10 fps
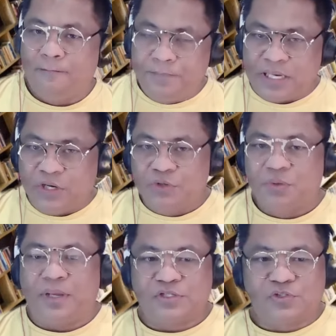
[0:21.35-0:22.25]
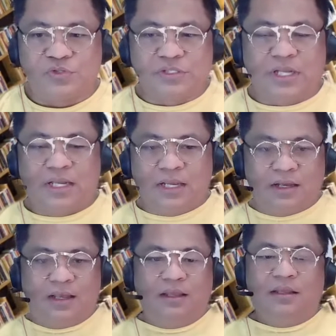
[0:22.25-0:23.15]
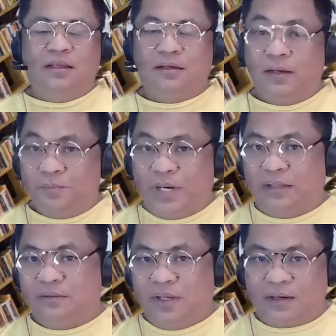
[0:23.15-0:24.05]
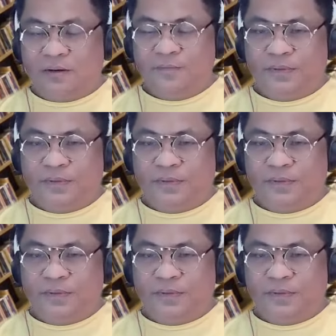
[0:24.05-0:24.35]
billion pesos na halaga ng plunder.